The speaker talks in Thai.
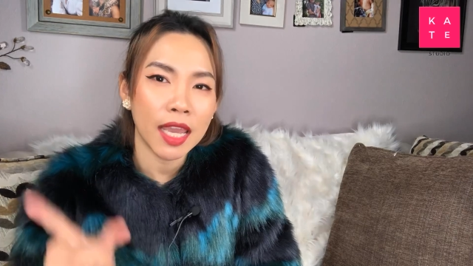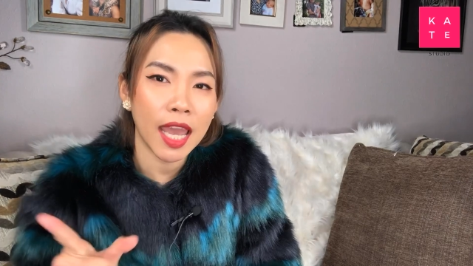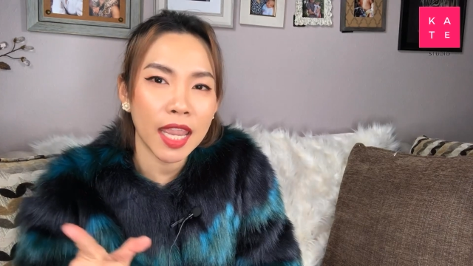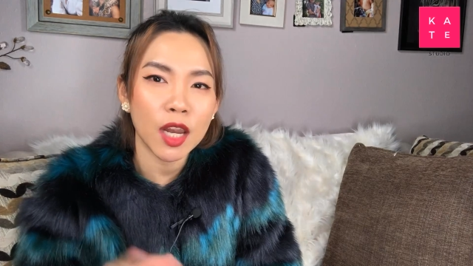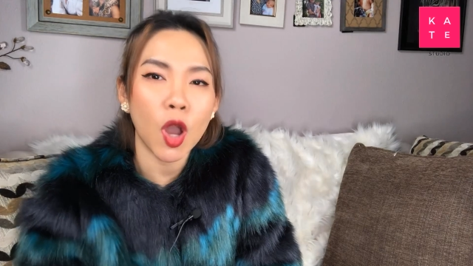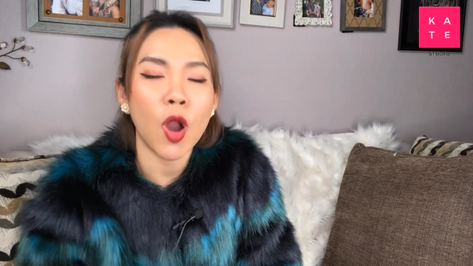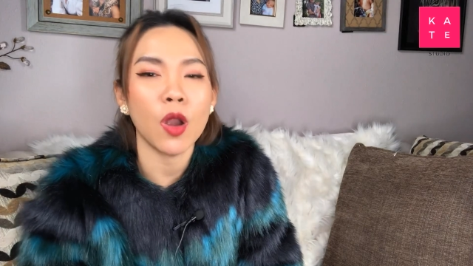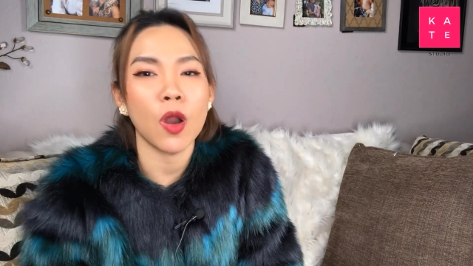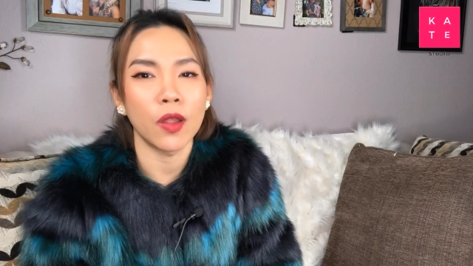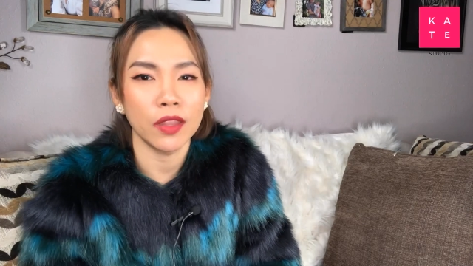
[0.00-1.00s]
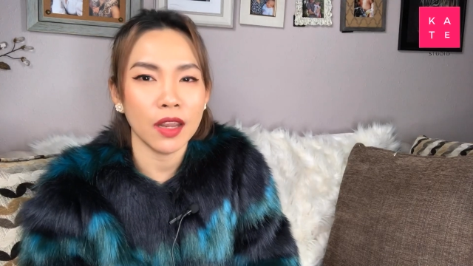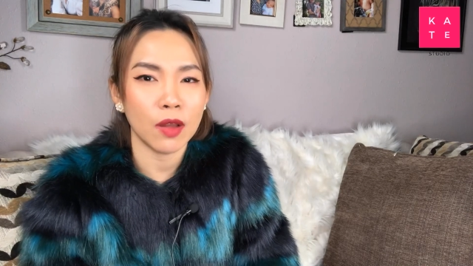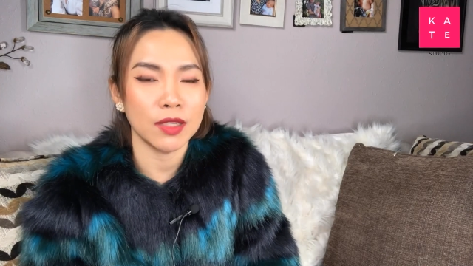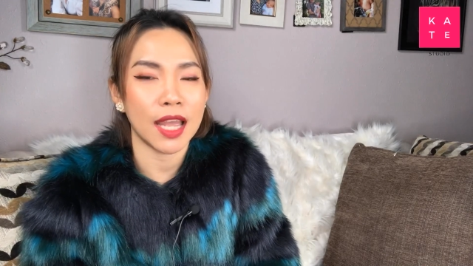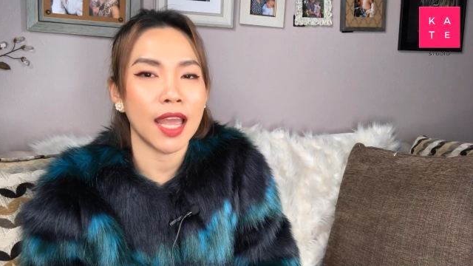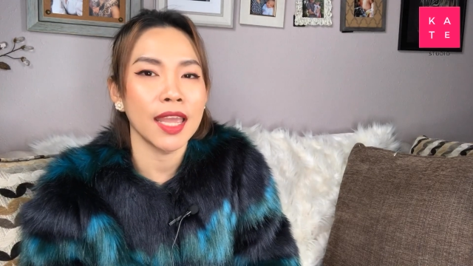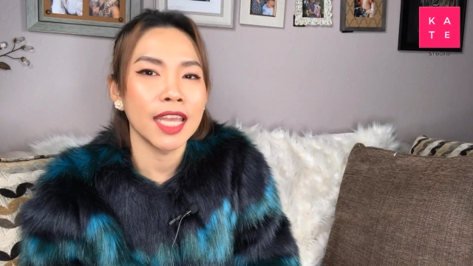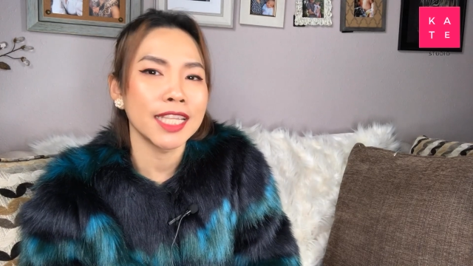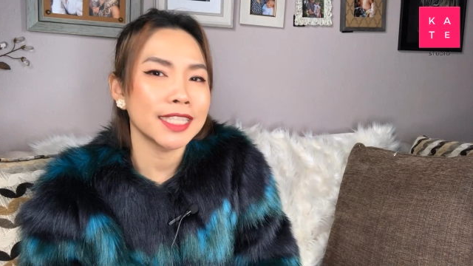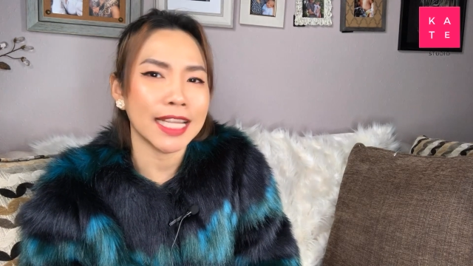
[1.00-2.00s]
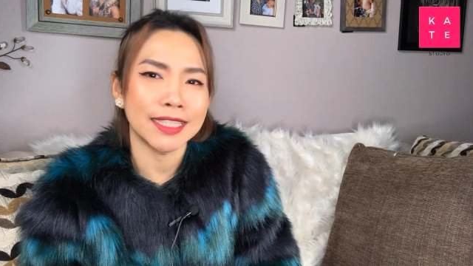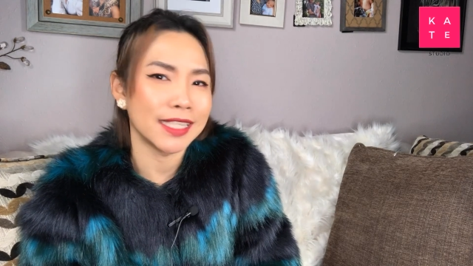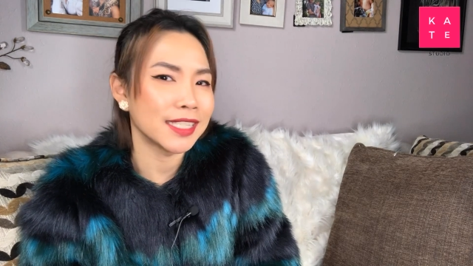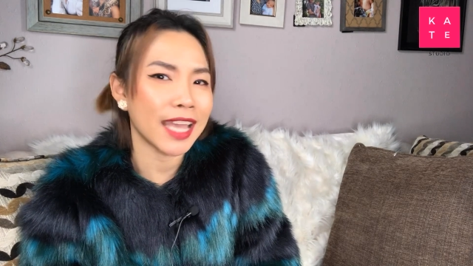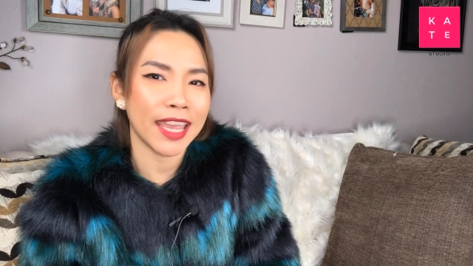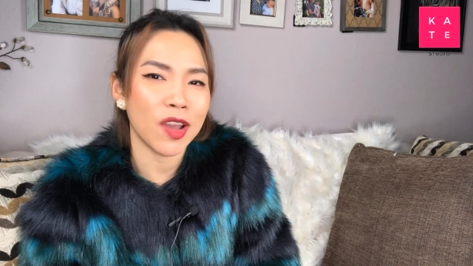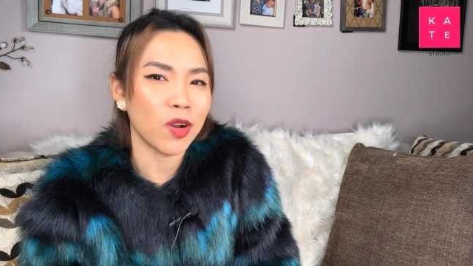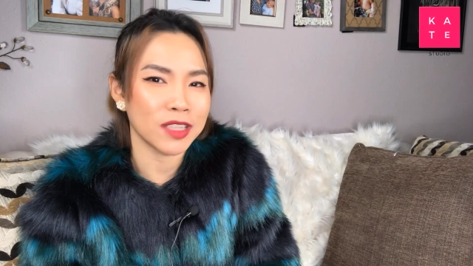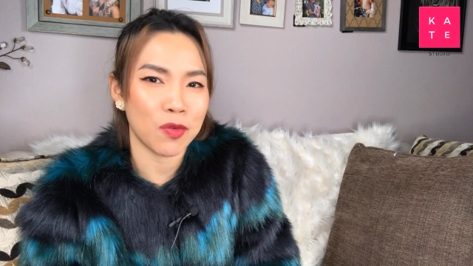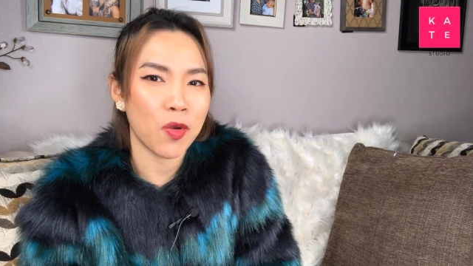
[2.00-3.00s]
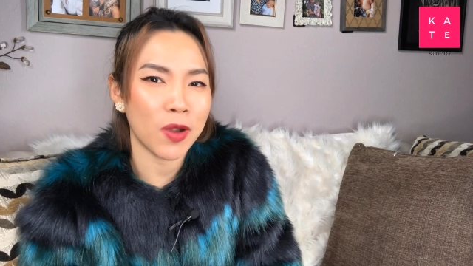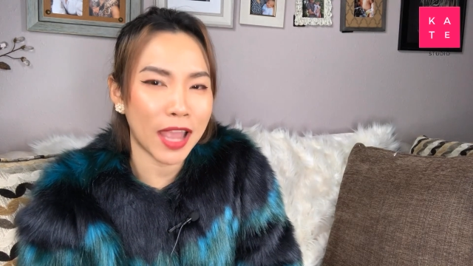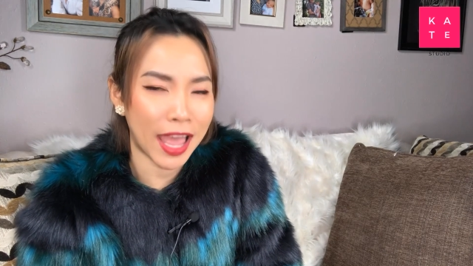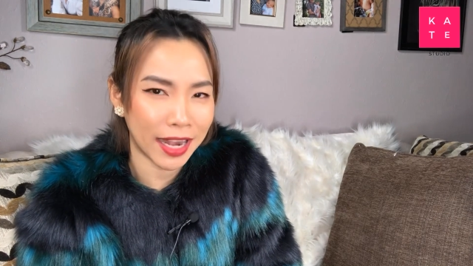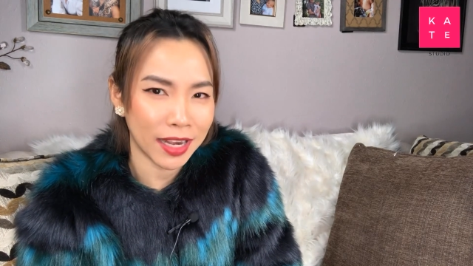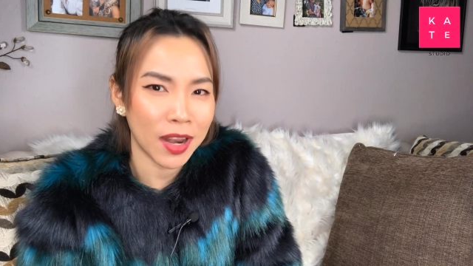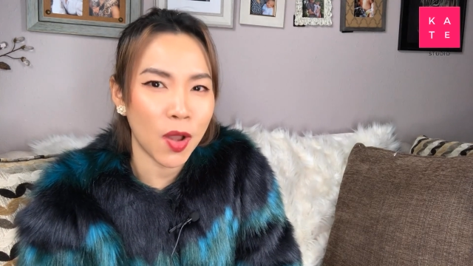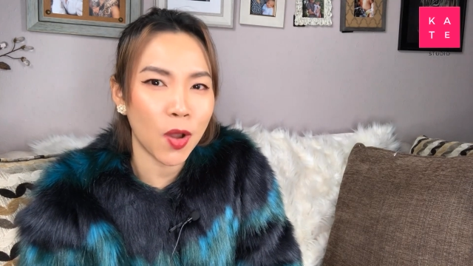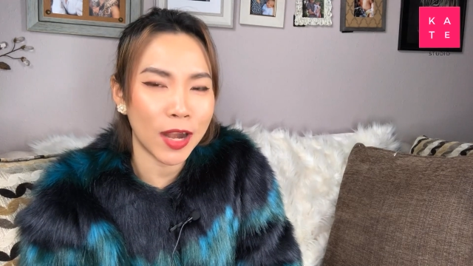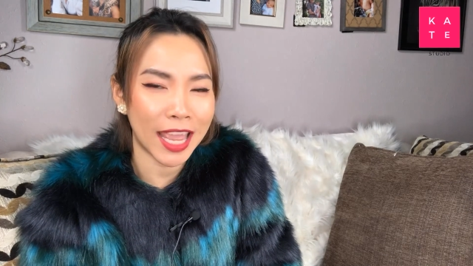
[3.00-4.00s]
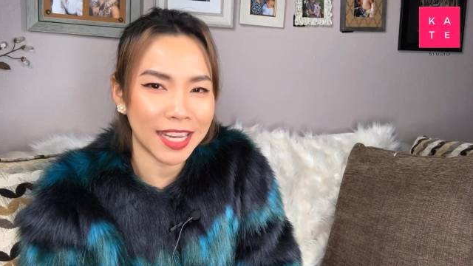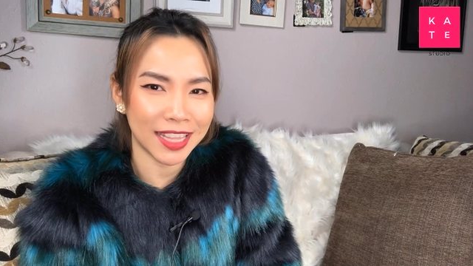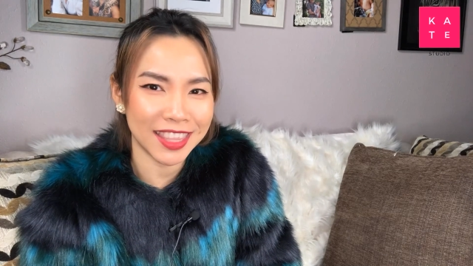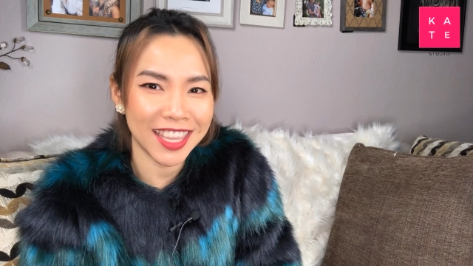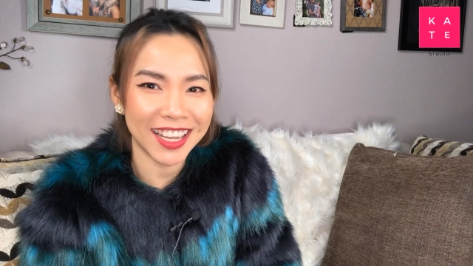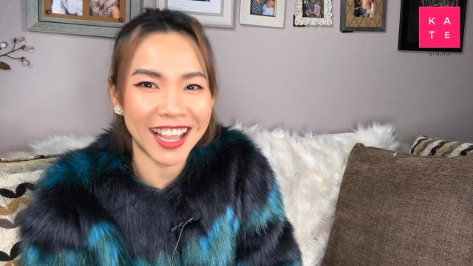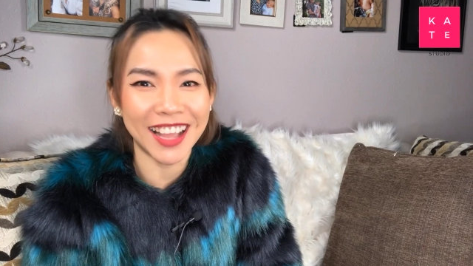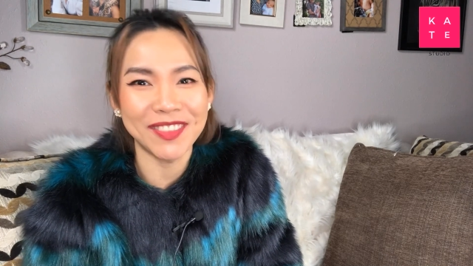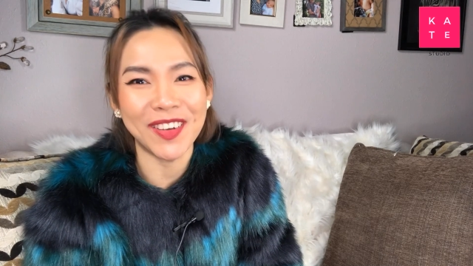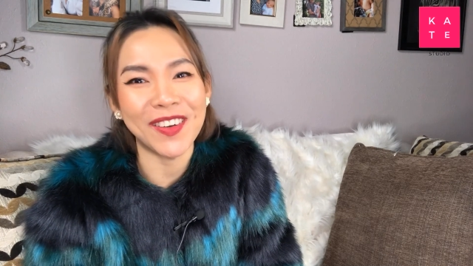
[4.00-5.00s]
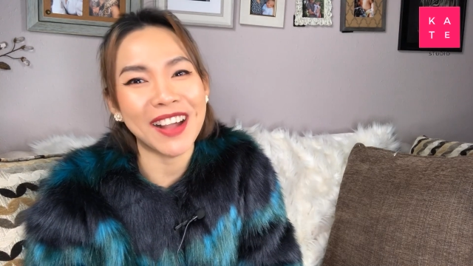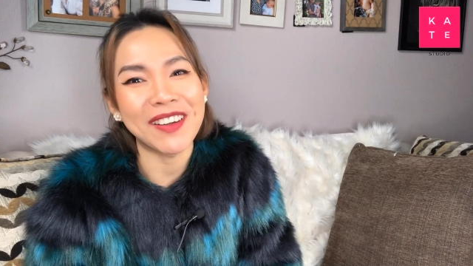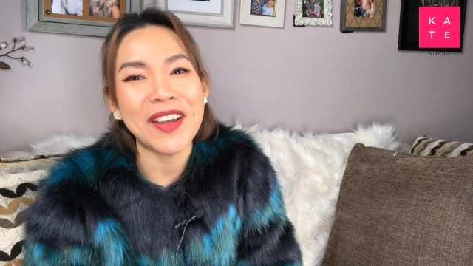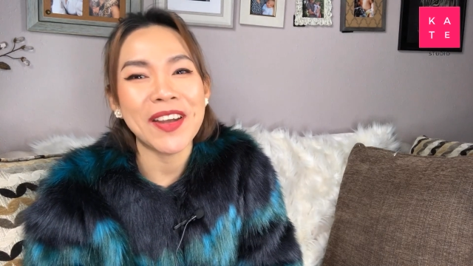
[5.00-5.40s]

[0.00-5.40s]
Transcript: ให้ลองก่อนที่เราจะตัดสินใจออกจากวงการออนไลน์เดทติ้งนะคะเพราะว่า